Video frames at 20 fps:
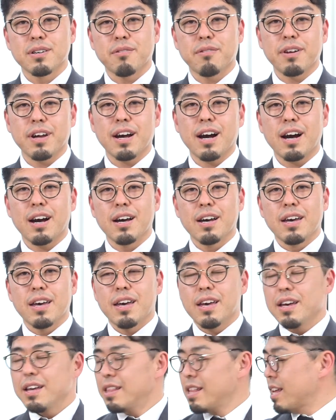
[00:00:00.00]
これ
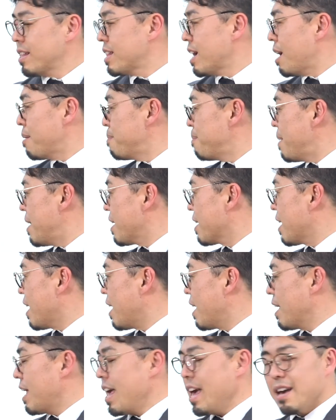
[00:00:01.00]
がね、断面
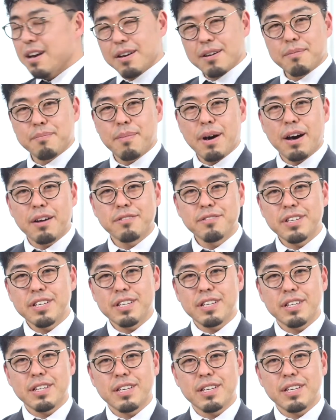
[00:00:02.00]
が円丸い